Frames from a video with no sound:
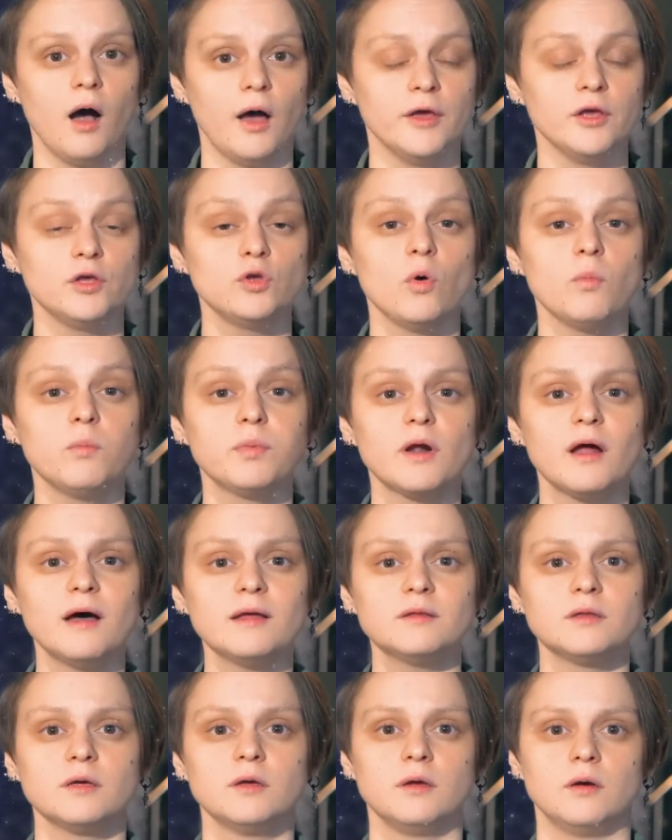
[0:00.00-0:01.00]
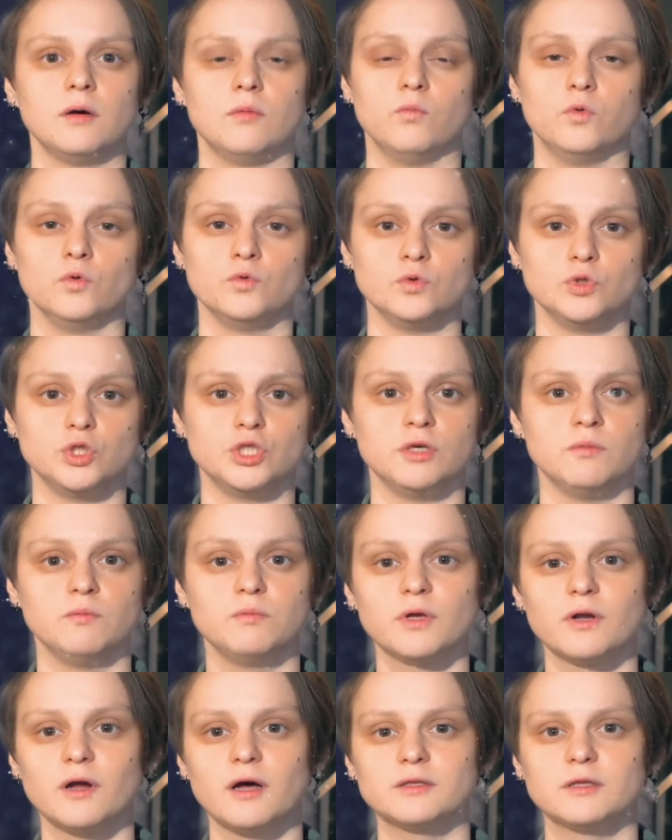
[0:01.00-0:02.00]
А ее брат, будущий
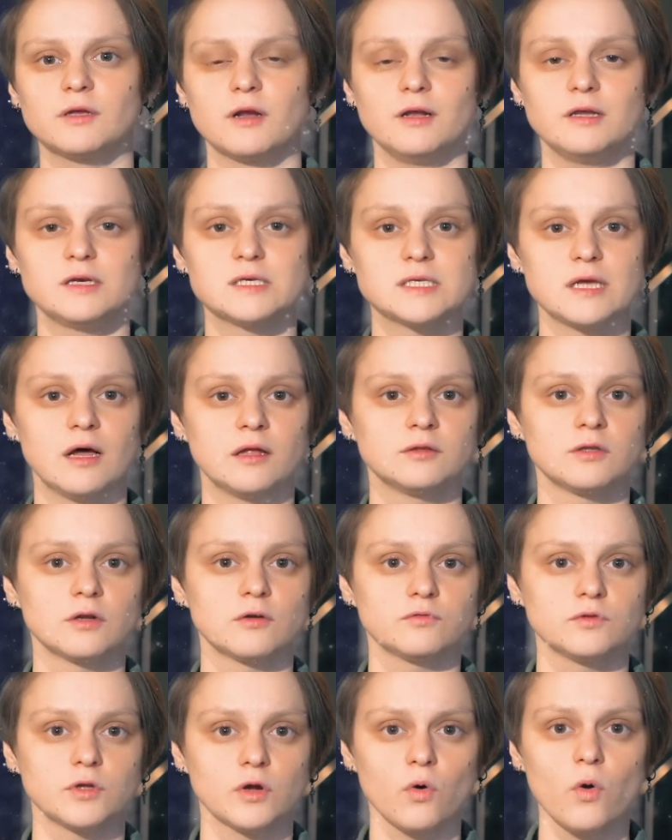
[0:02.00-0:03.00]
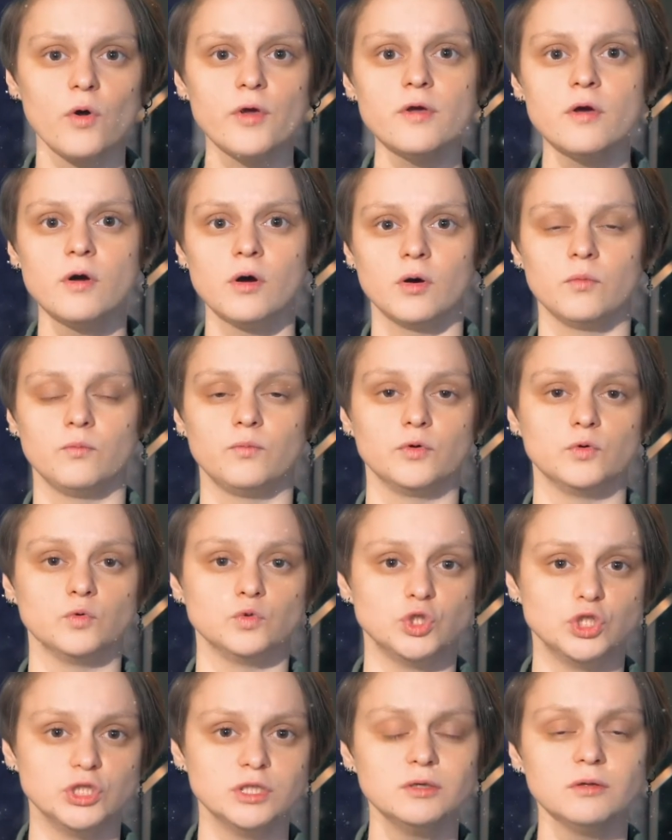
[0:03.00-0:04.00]
император Александр II,
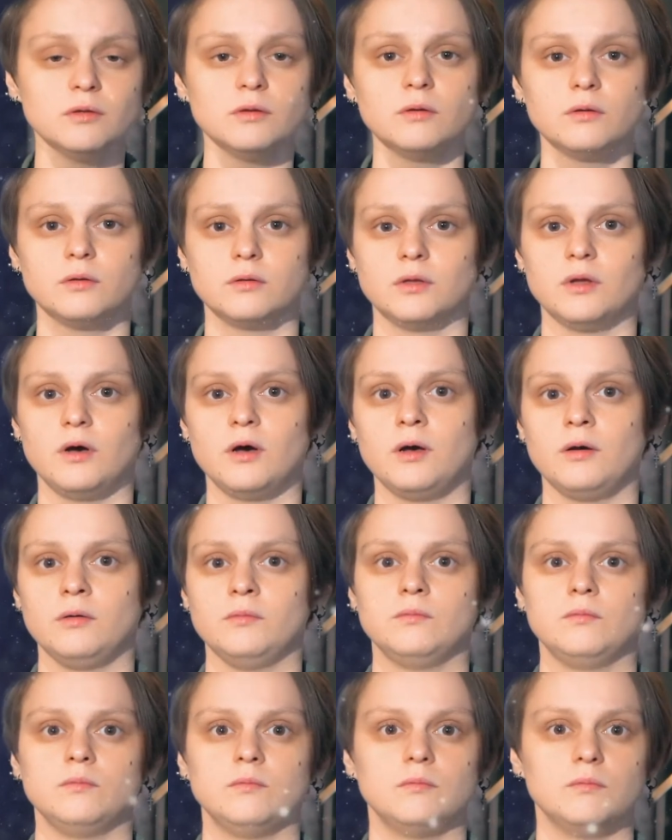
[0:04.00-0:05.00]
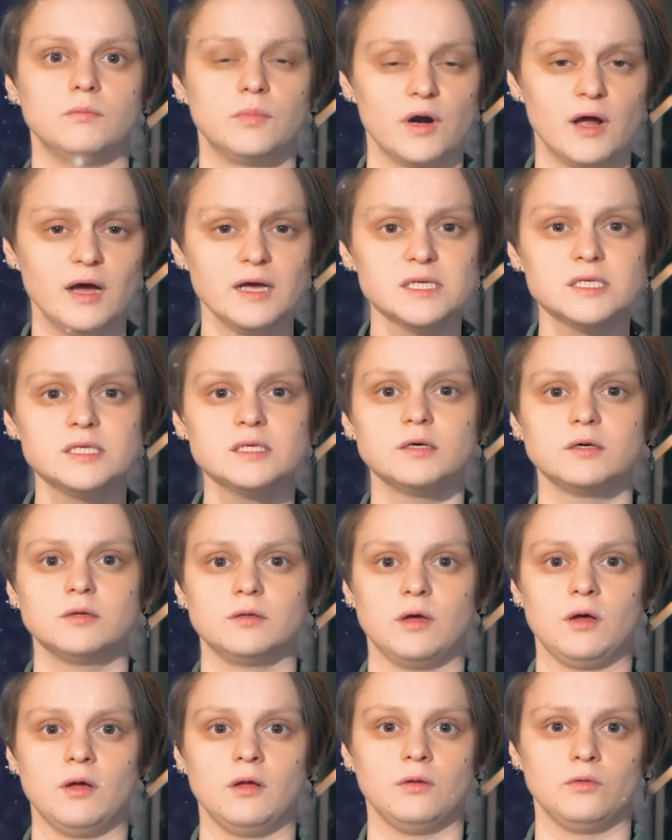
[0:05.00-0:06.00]
получил на праздник,
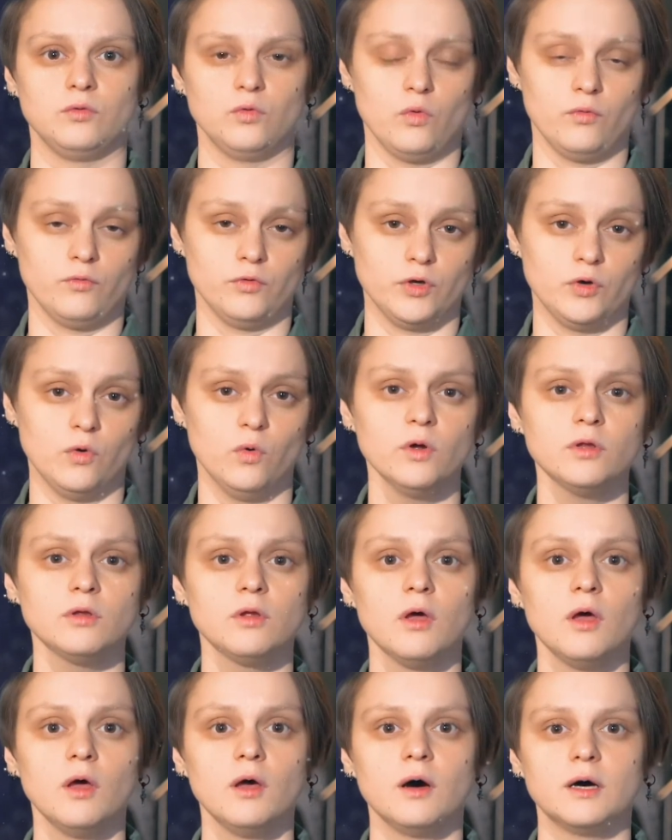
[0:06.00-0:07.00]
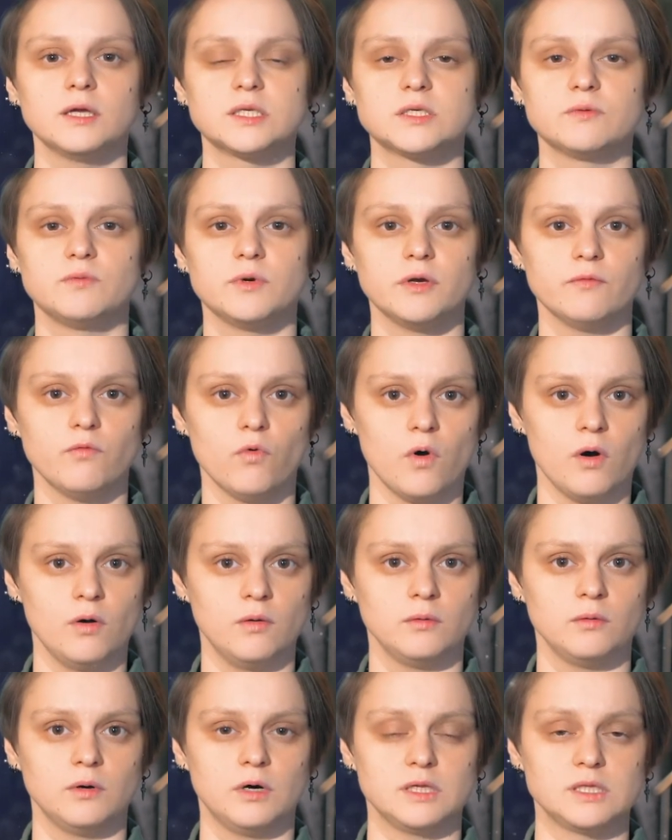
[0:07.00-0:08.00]
на Новый год от своего
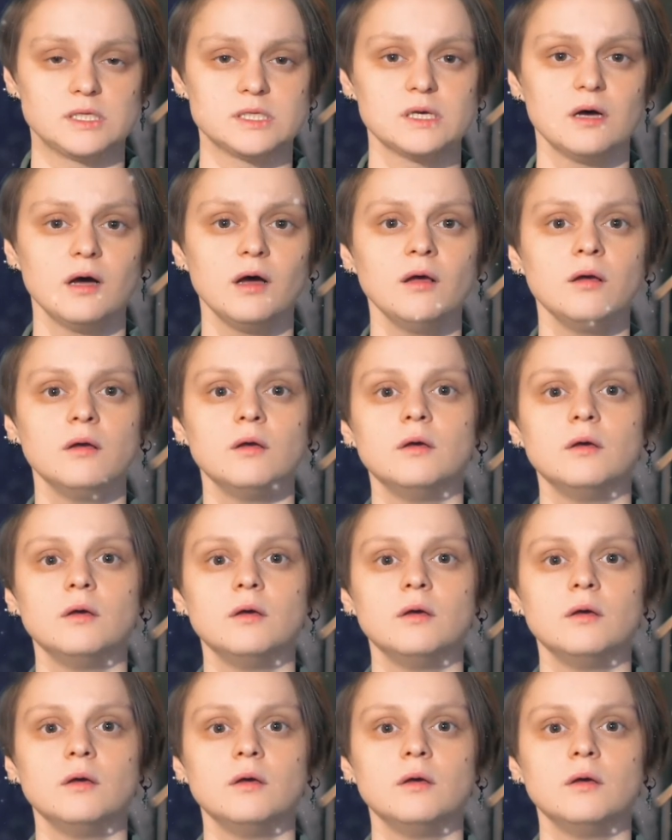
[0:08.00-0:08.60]
отца